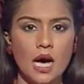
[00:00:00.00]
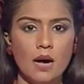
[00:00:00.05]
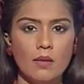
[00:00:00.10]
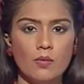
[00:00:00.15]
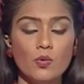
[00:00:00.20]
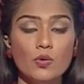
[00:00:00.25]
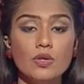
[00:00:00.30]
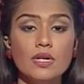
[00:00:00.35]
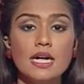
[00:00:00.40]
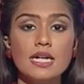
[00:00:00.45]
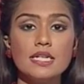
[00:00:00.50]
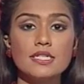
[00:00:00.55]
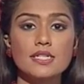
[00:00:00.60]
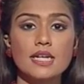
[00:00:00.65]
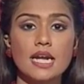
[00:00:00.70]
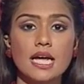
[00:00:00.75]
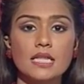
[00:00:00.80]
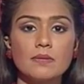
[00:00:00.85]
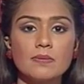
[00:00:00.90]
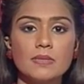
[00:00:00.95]
முன்னாள்
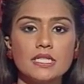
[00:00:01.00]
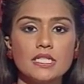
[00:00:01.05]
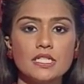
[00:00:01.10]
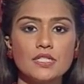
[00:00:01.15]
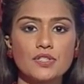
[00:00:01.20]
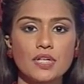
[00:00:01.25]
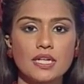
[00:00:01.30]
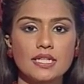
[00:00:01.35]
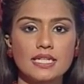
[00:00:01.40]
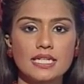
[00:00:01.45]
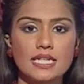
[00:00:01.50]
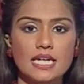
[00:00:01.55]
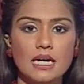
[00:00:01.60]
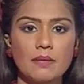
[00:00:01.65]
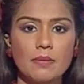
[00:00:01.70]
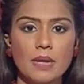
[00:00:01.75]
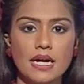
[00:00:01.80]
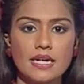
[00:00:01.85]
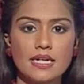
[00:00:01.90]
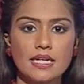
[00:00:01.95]
ஜனாதிபதி சந்திரிகா
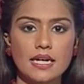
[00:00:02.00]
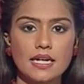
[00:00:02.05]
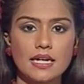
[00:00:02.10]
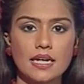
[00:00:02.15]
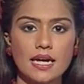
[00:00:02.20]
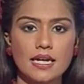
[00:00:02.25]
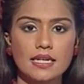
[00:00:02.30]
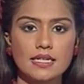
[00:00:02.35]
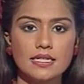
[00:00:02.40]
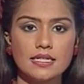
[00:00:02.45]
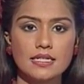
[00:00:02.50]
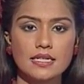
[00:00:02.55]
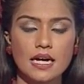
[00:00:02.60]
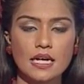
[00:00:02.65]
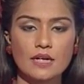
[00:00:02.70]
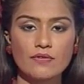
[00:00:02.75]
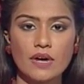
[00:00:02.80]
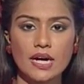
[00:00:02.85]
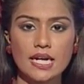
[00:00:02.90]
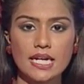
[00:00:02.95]
பண்டார் நாயக்கர்
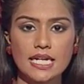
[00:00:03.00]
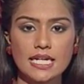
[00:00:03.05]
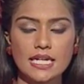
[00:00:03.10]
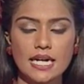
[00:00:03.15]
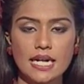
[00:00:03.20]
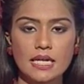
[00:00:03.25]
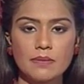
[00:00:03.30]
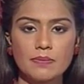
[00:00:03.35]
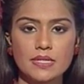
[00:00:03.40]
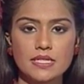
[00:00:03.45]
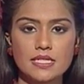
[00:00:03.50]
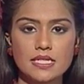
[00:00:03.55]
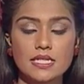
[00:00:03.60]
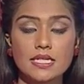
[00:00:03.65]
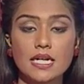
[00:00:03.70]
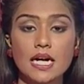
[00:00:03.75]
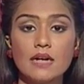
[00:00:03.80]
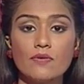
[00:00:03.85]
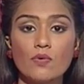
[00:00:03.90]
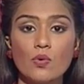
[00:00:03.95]
ரக்வானியில் நடைபெற்ற
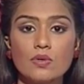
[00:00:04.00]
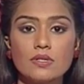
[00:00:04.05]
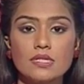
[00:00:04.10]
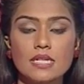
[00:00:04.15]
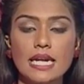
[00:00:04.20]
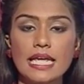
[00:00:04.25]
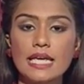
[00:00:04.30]
நிகழ்வு ஒன்றில்